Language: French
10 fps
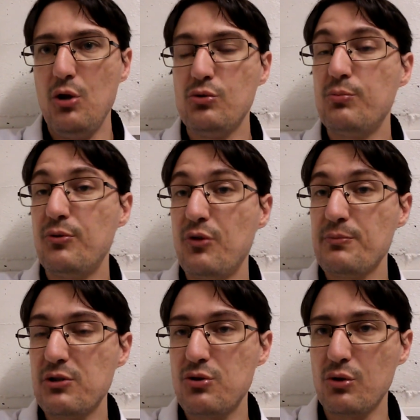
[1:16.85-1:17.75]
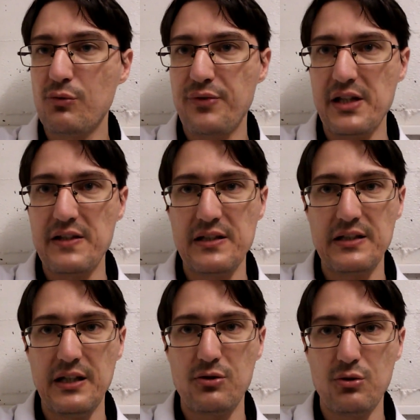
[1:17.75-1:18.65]
Nous pouvons bien sûr nous
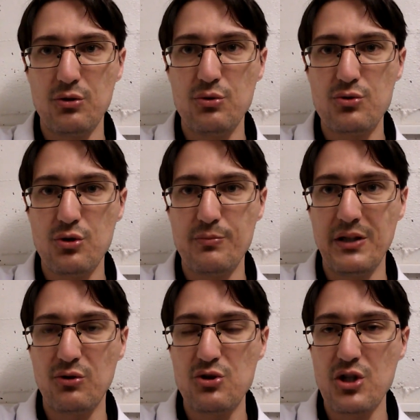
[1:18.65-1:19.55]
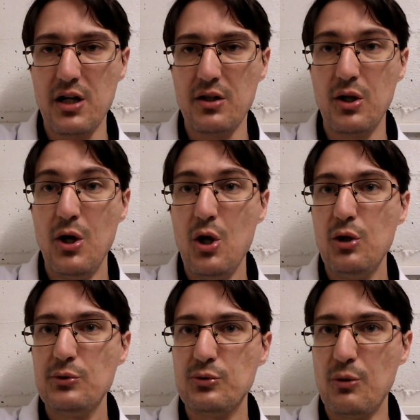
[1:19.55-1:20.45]
féliciter que YouTube ait ce genre
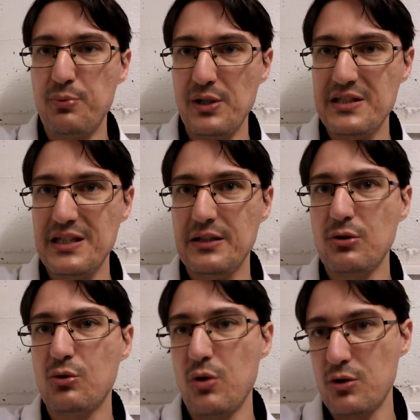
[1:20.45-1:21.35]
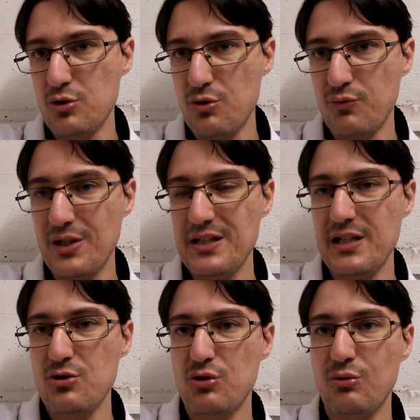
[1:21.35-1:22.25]
de politique, quoique je vous l'ai
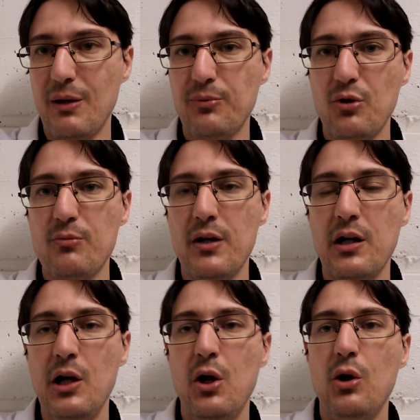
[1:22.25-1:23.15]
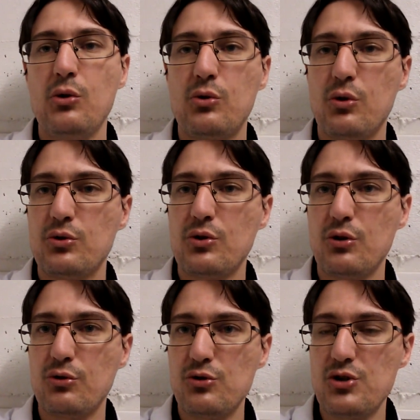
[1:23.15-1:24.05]
dit, je suis absolument
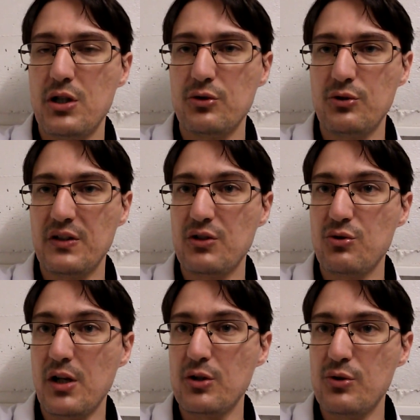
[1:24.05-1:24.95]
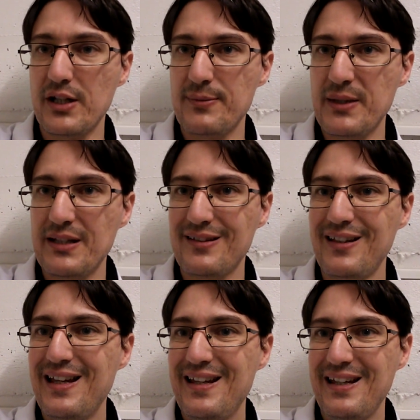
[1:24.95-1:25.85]
contre ce genre de censure algorithmique,
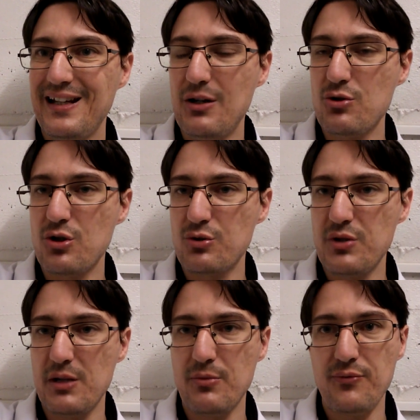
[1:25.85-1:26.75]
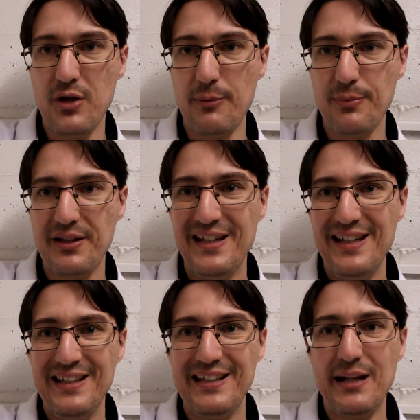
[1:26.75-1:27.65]
et là aujourd'hui elle me frappe.
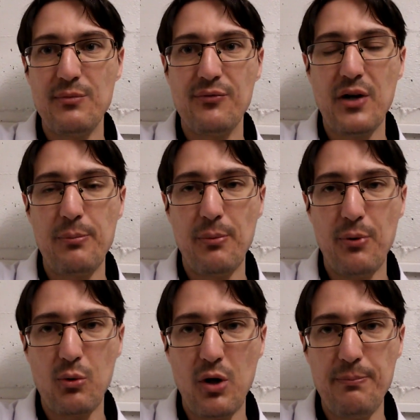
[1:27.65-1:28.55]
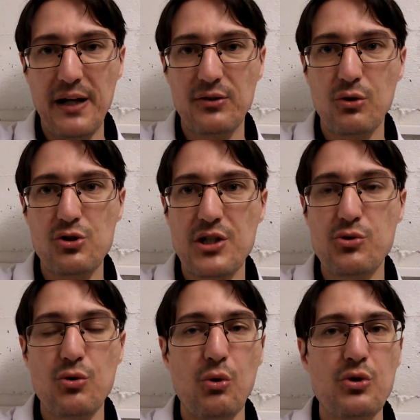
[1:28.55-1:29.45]
Et elle me frappe pourquoi Parce que j'ai
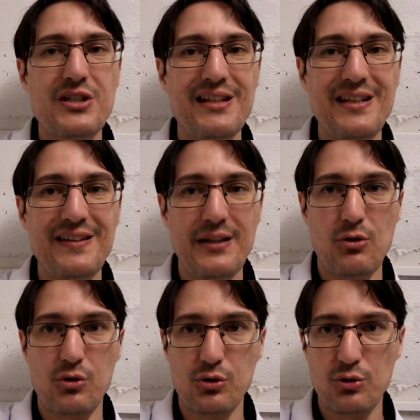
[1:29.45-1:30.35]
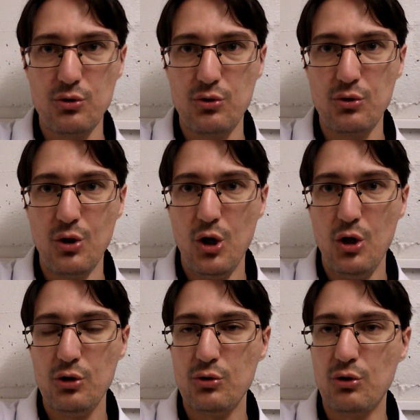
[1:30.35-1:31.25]
dû utiliser le contenu
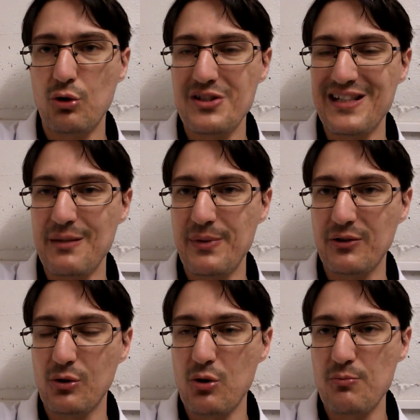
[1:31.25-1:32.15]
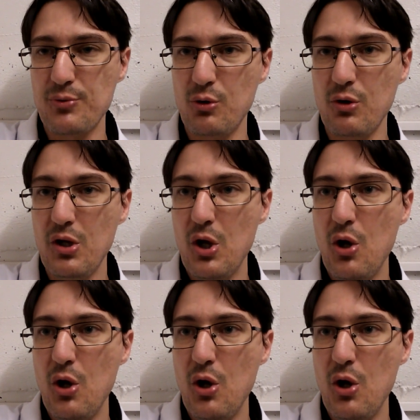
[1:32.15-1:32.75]
de Ceci n'est pas un complot